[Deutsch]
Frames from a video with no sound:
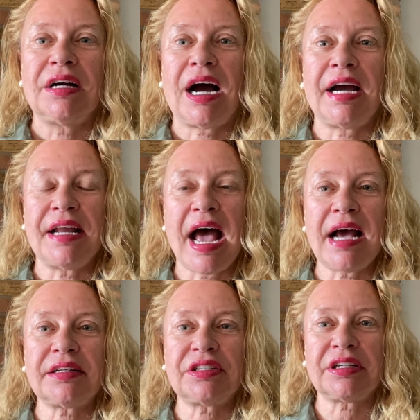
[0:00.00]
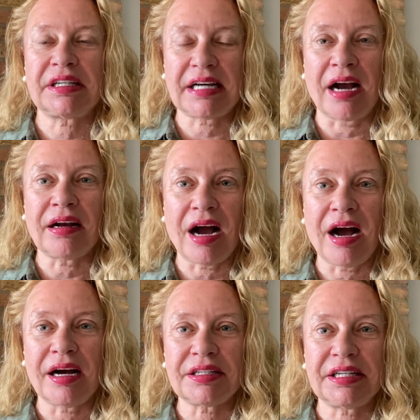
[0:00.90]
eine härtere
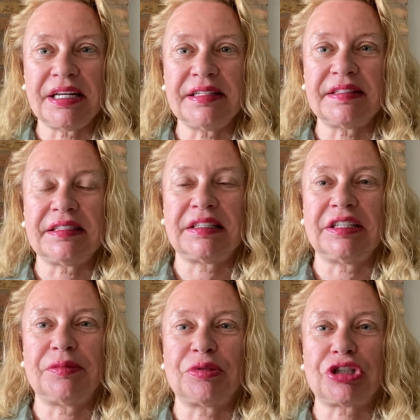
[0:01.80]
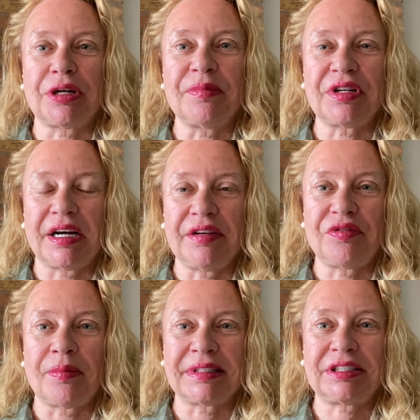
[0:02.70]
Gangart hinsichtlich bestimmter
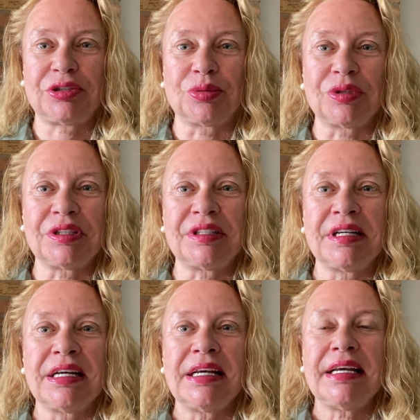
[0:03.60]
Informationen,